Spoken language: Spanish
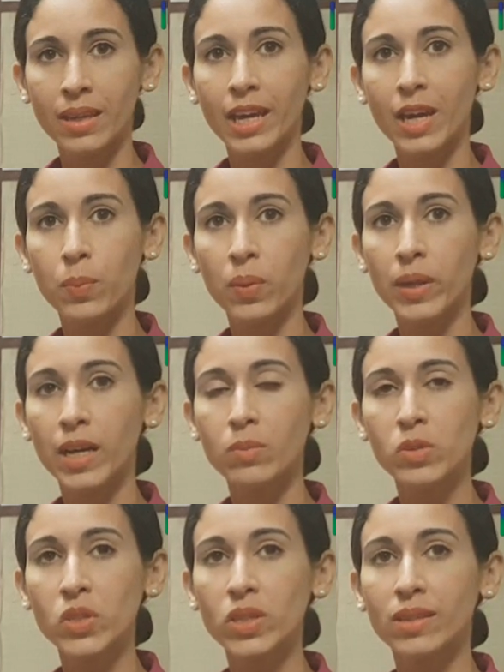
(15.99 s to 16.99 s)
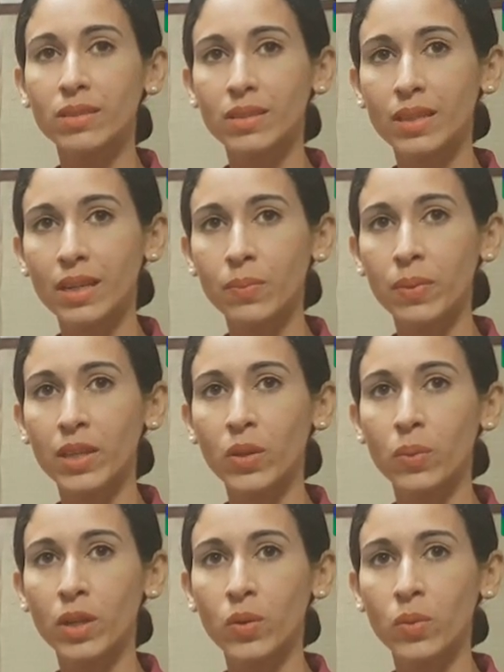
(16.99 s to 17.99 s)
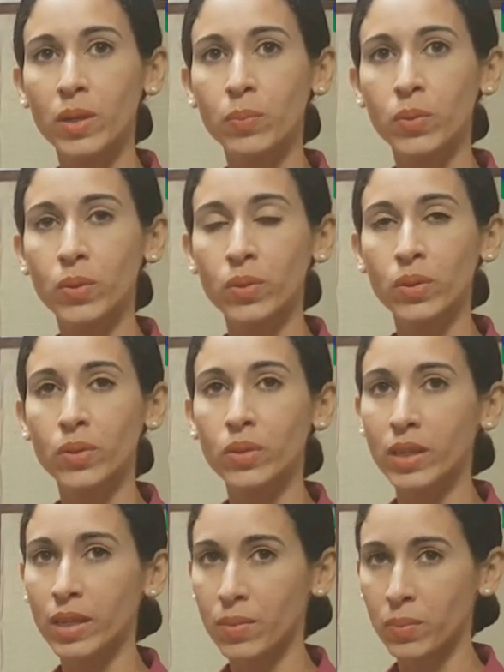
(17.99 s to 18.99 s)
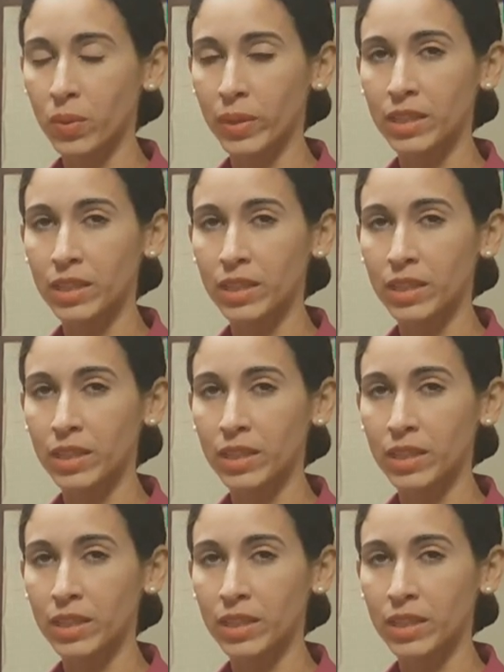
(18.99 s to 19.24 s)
y que publicamos en wwwtiempo